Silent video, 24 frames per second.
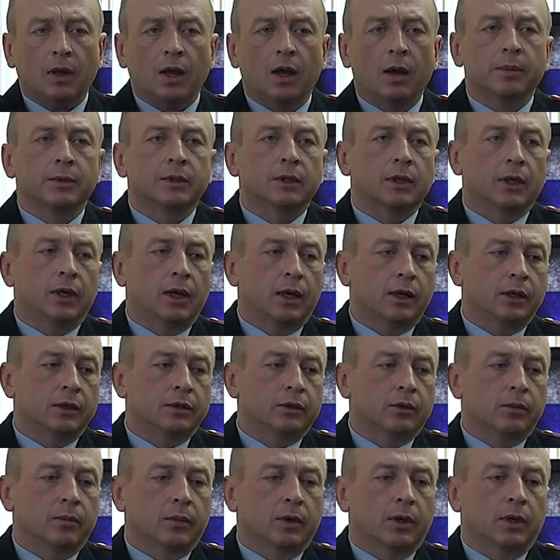
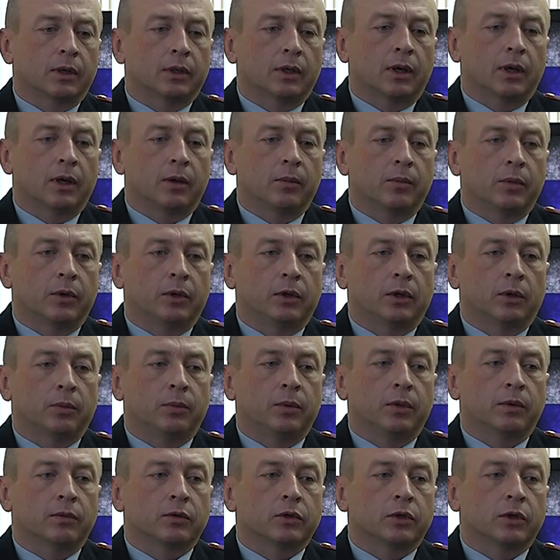обстоятельствам, когда
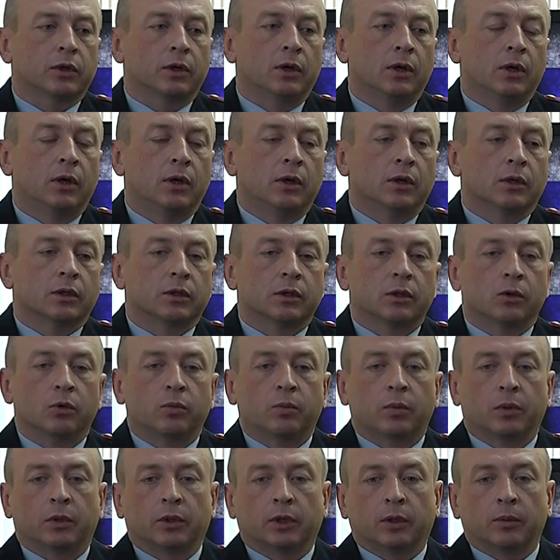потерпевшие,
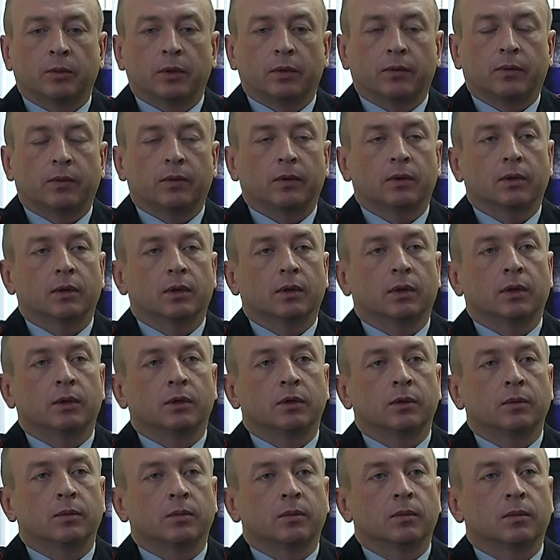злоупотребив
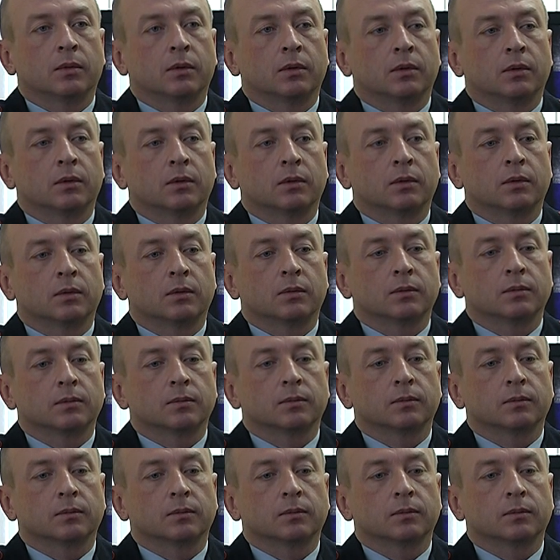этим э,